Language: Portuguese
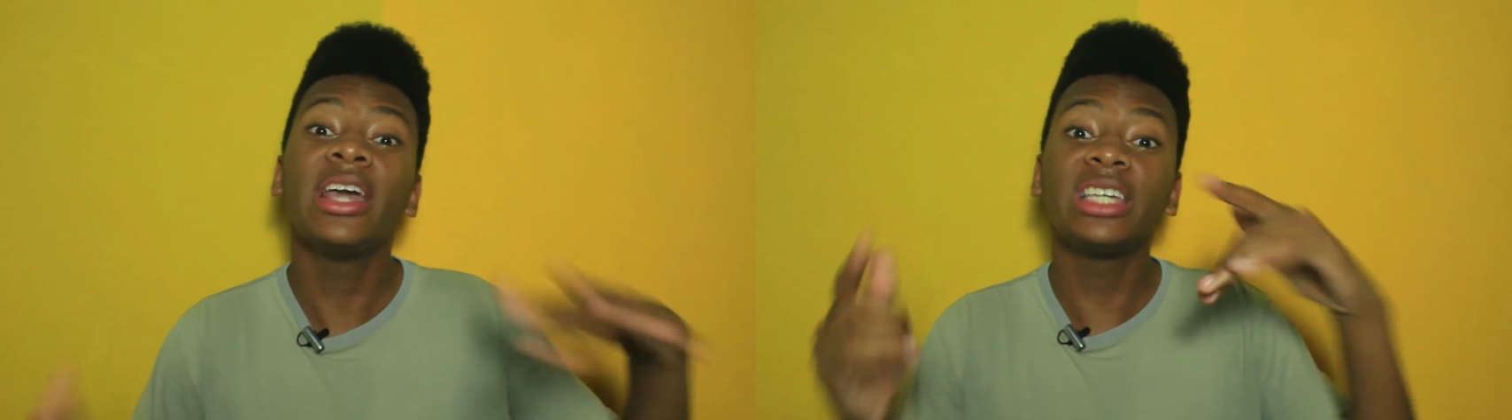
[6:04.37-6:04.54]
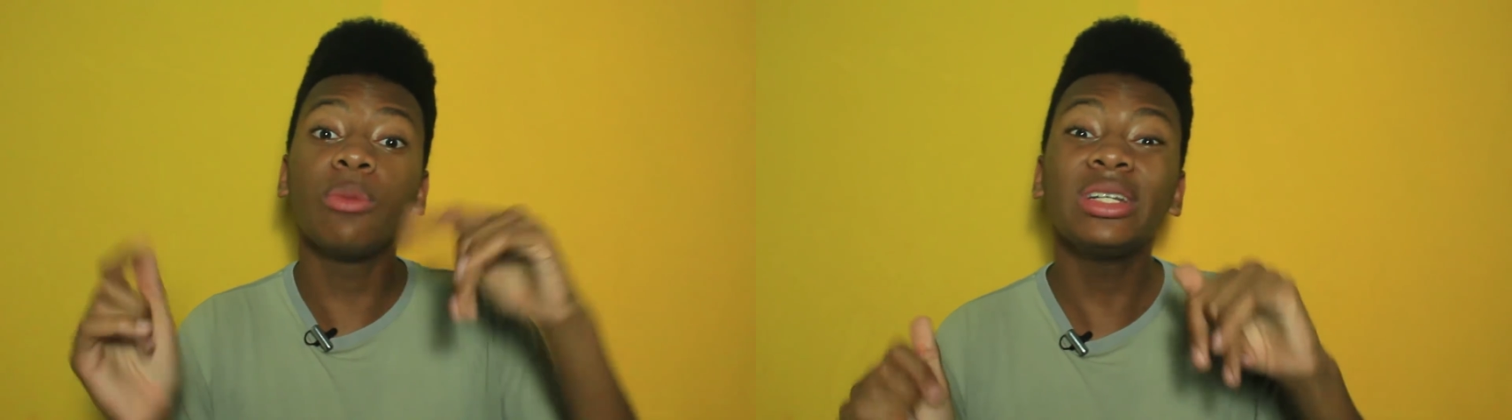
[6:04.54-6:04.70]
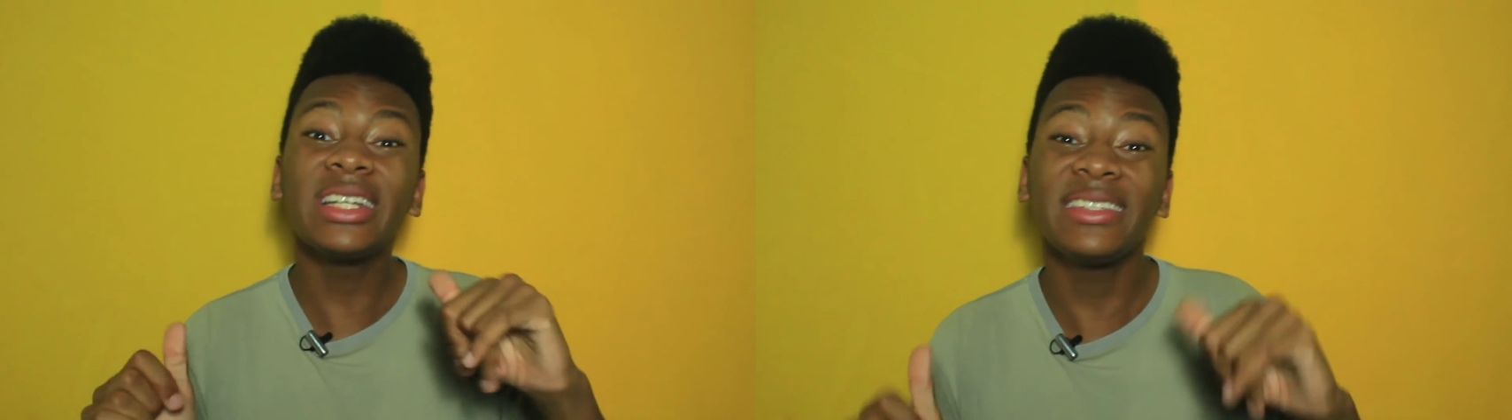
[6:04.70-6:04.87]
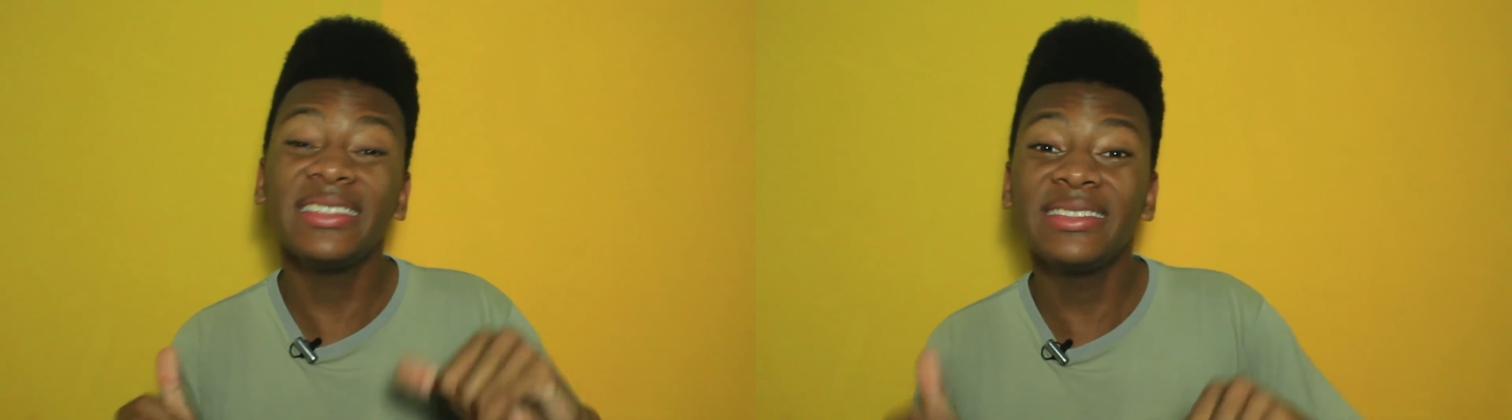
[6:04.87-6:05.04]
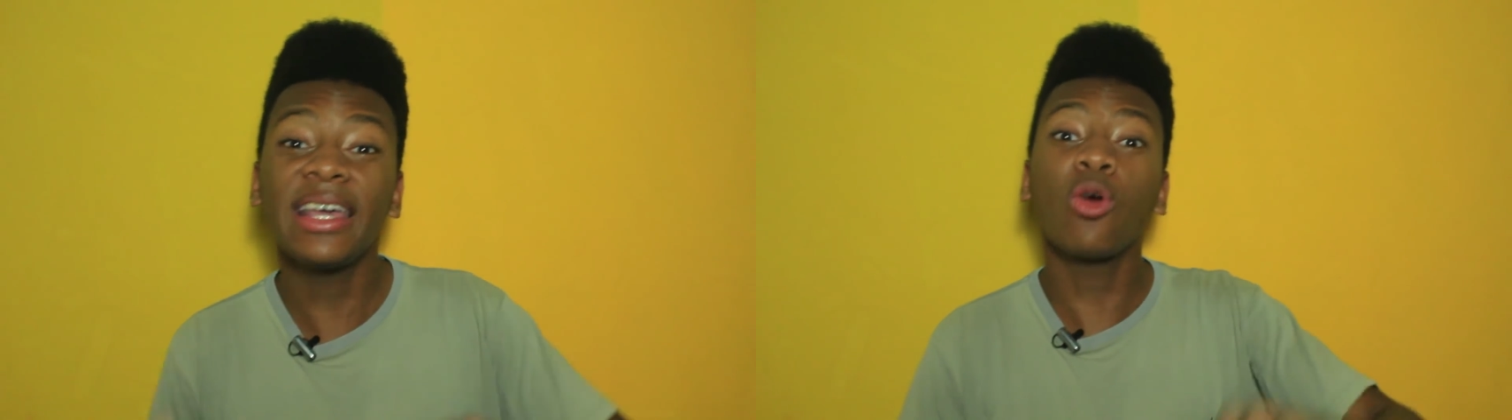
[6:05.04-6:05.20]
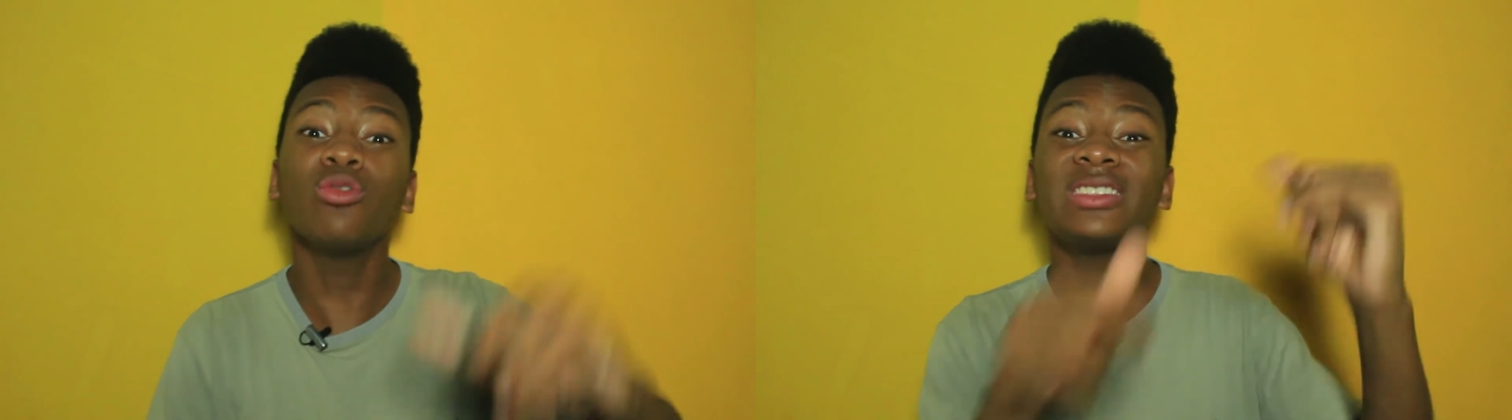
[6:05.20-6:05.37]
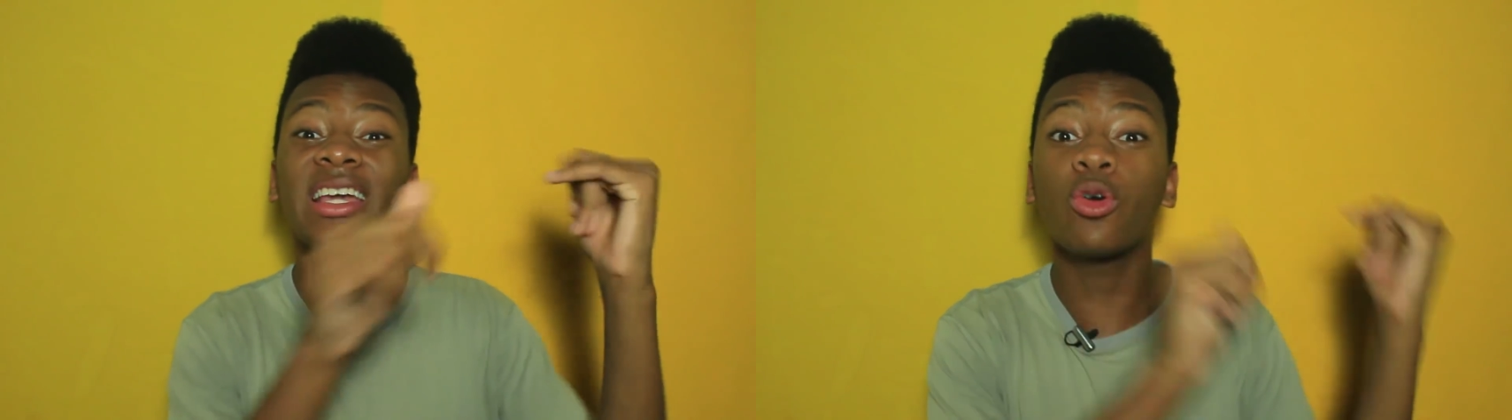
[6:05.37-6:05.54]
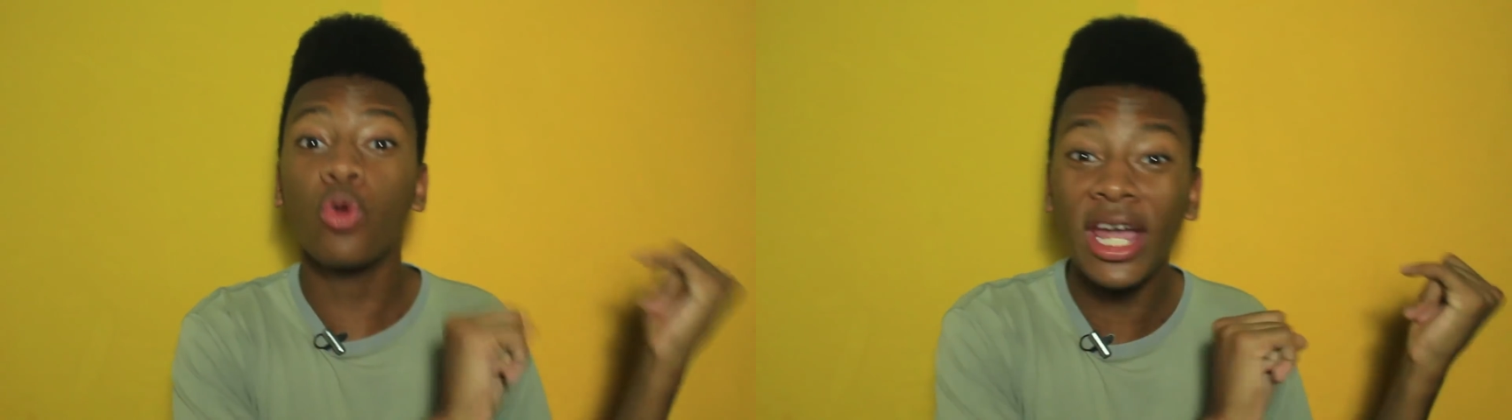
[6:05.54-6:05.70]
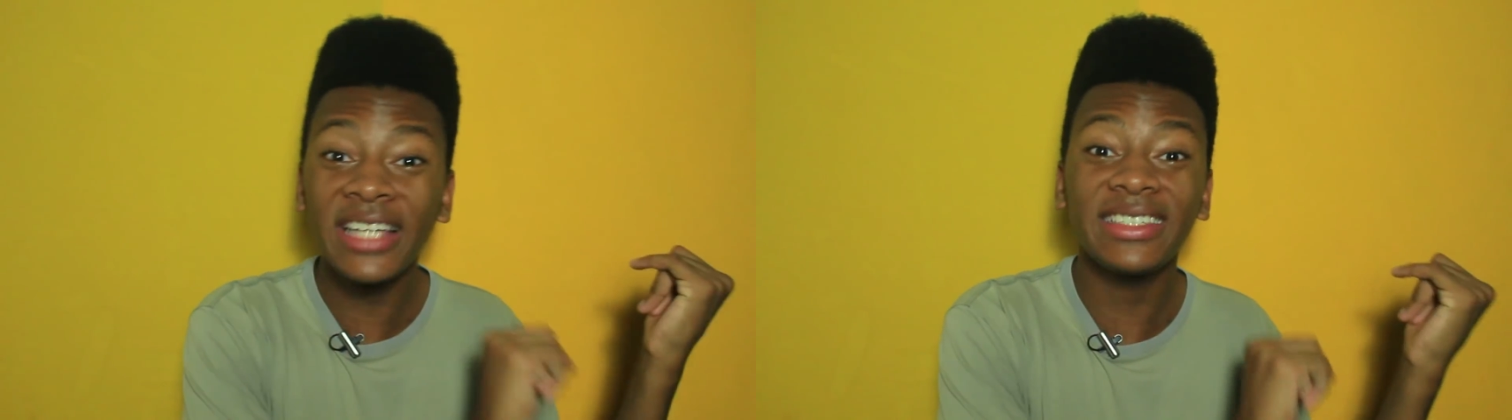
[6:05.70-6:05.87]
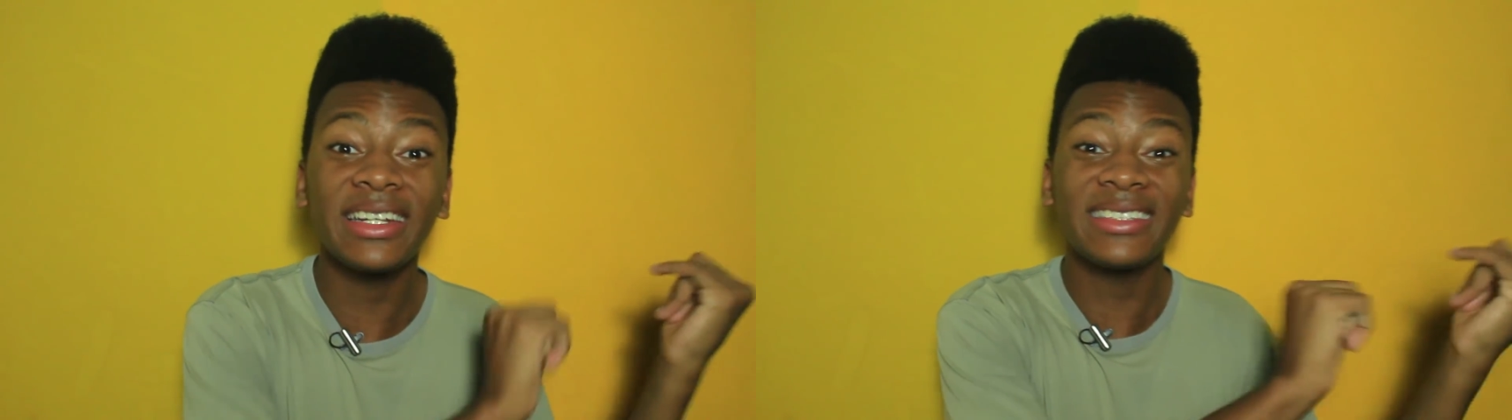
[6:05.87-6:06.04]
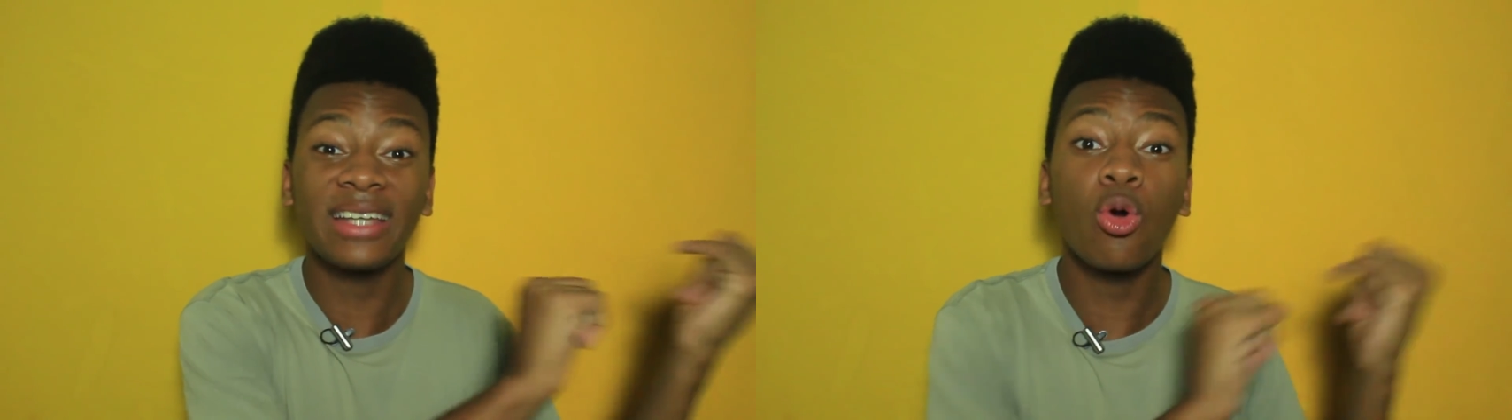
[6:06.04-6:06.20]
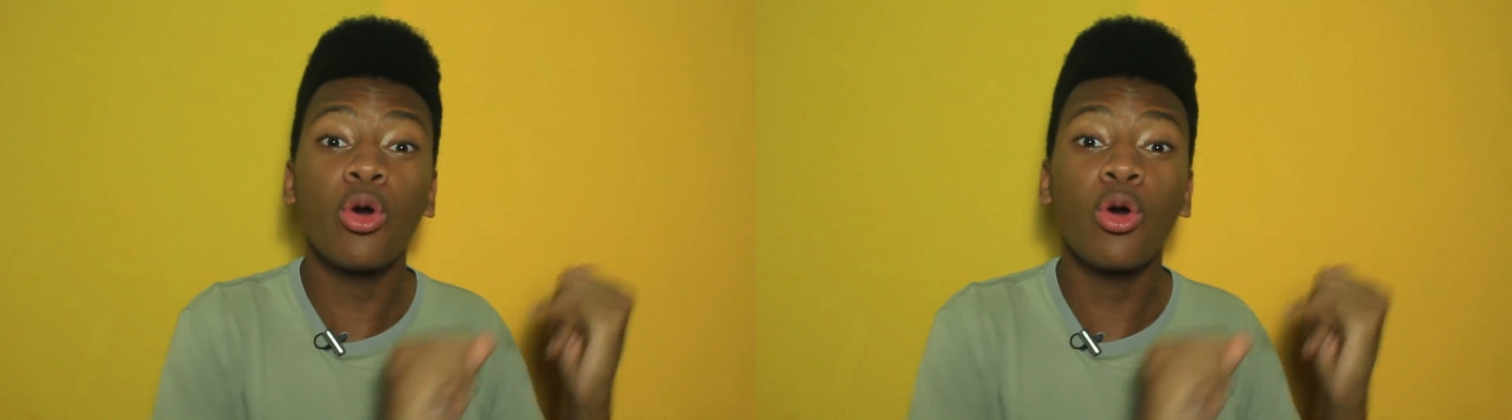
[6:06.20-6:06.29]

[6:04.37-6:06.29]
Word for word: que muitas vezes é consequência dessa